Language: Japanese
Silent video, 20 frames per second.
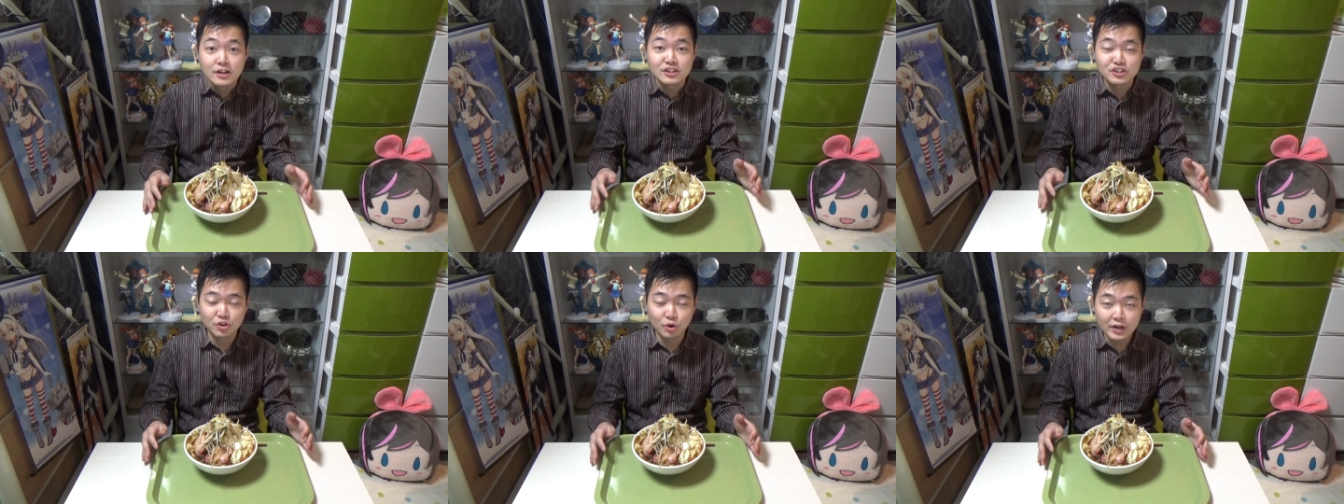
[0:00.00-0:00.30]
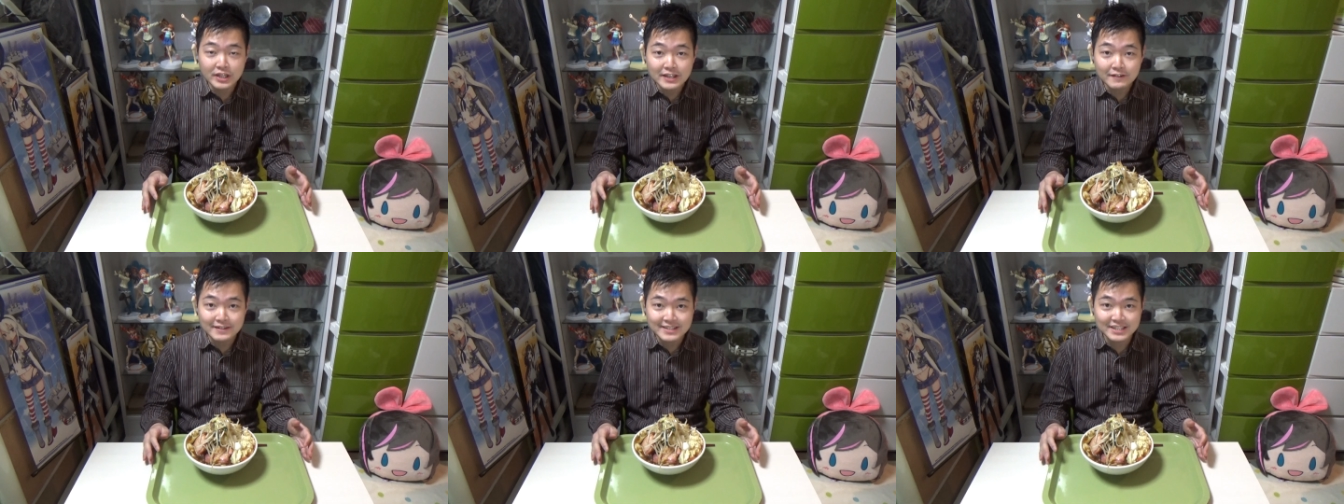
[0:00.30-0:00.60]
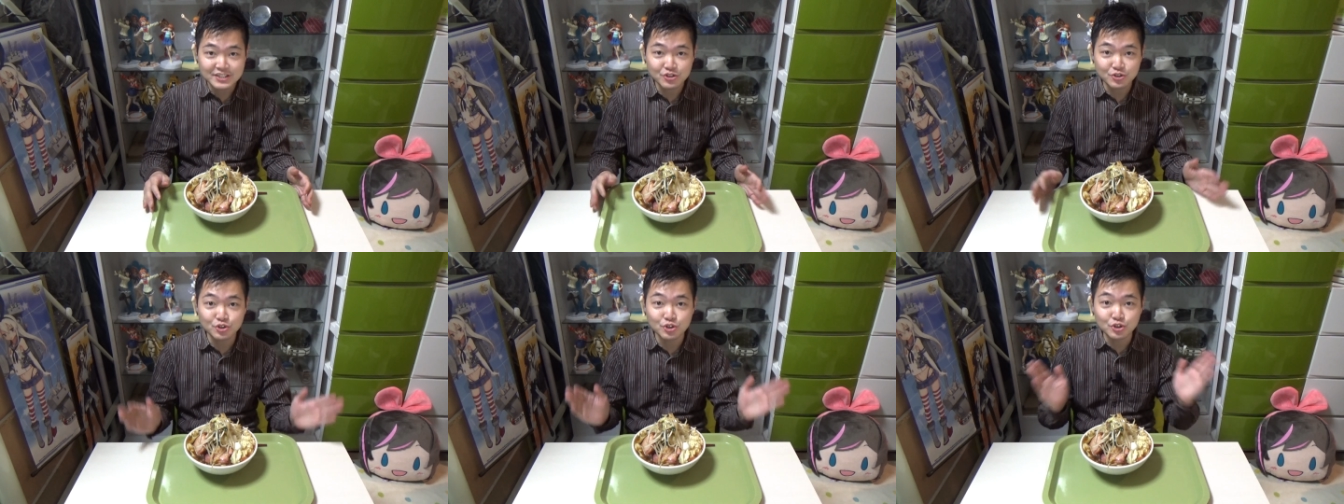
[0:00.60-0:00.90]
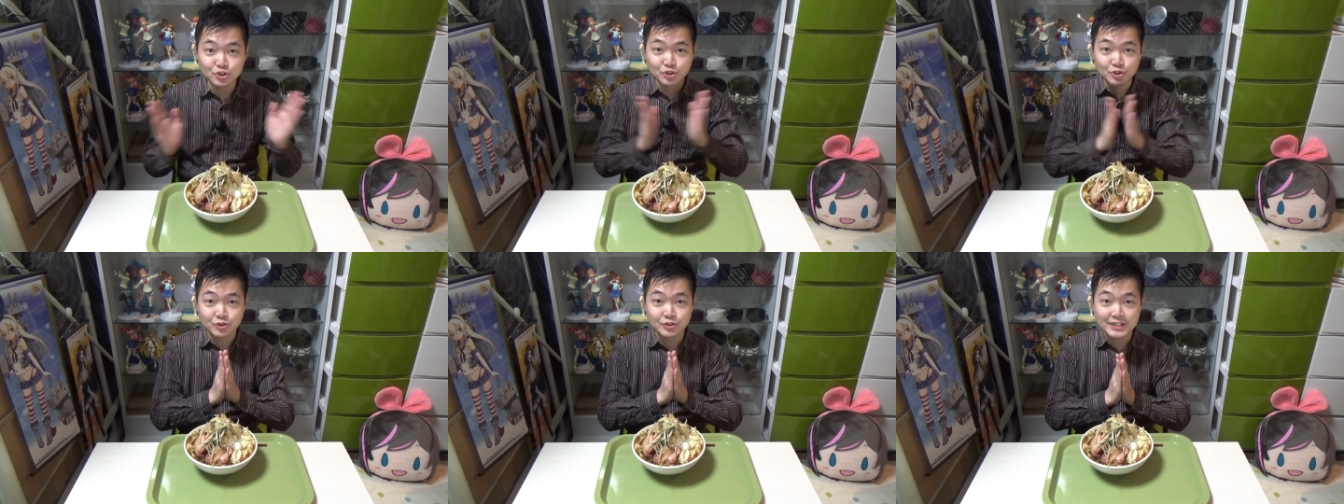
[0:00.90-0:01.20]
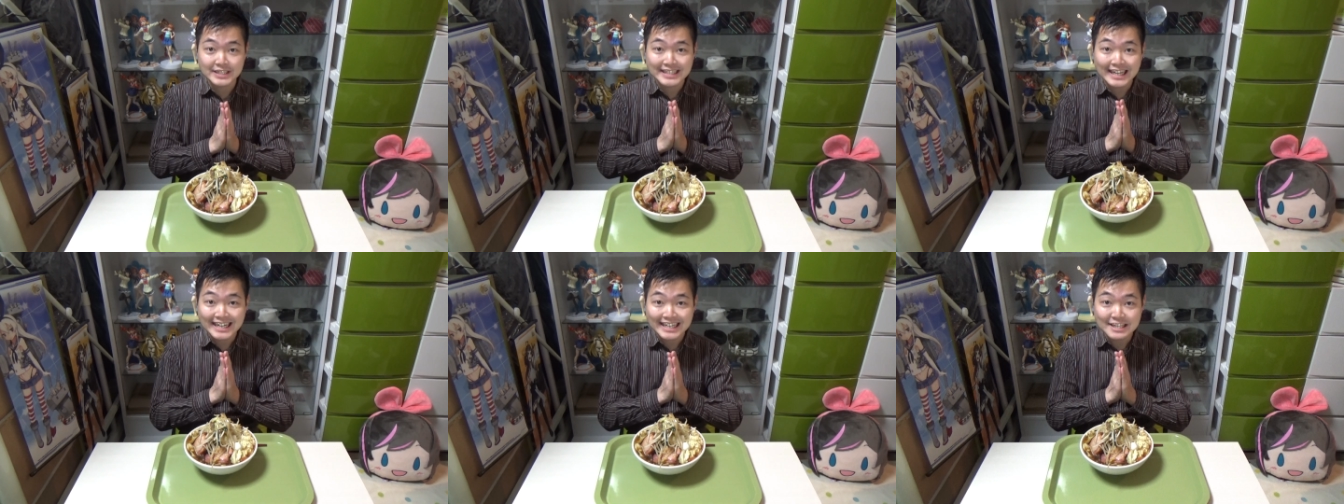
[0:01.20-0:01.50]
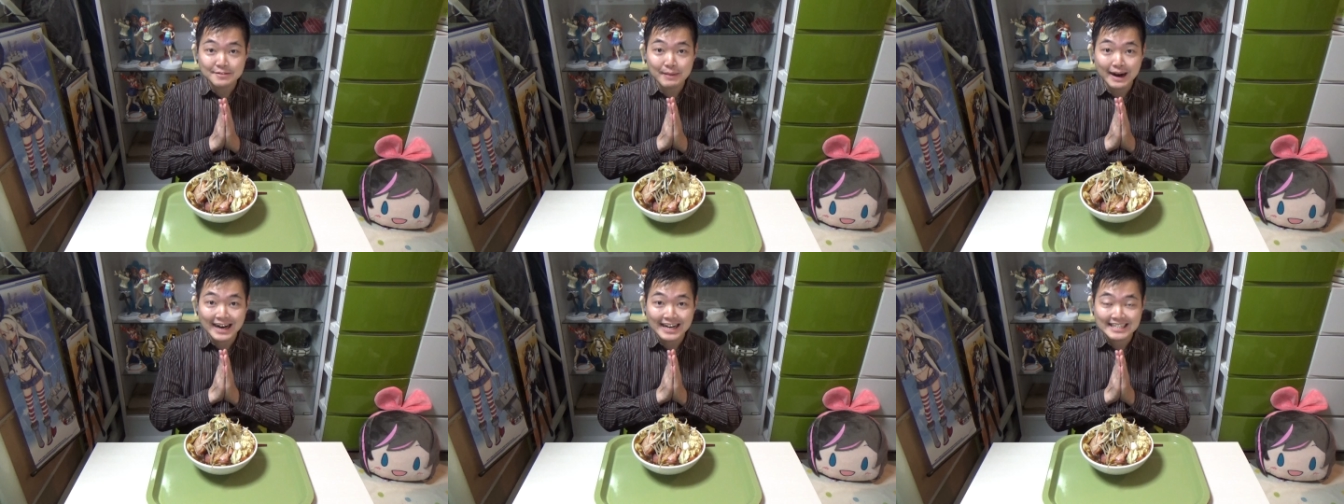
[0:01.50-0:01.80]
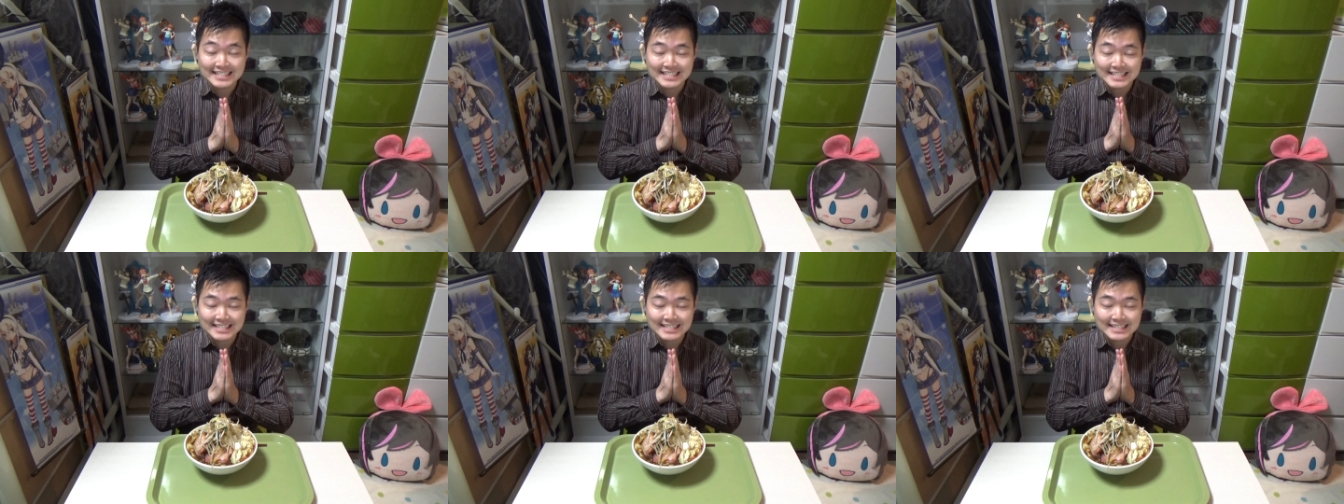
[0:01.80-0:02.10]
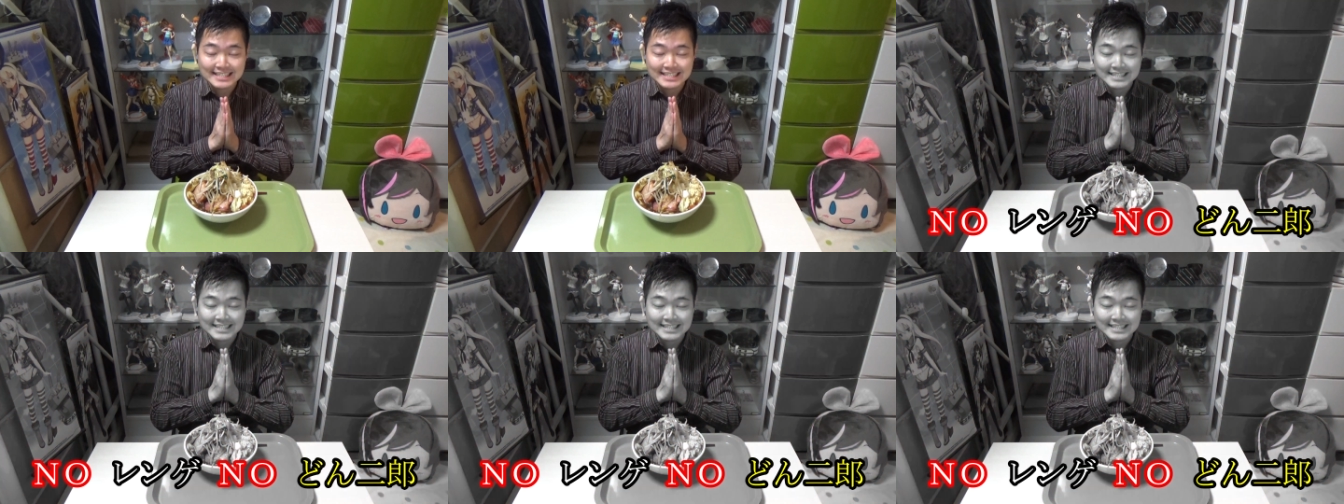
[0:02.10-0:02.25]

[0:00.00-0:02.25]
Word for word: それでは早速いただきます